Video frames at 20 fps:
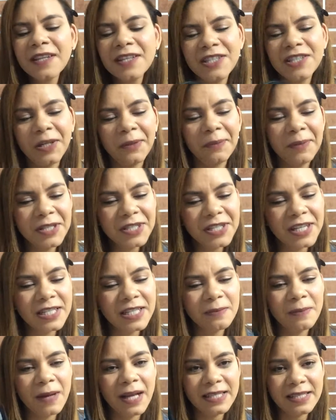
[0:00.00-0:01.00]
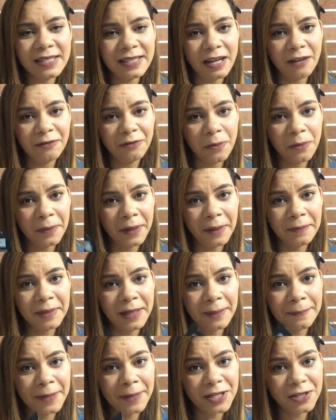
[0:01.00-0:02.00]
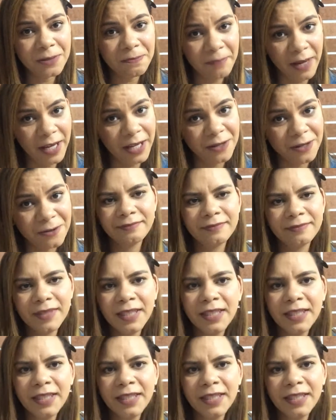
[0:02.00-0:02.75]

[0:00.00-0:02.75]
Geralmente as bases da Avon pra mim é bege médio.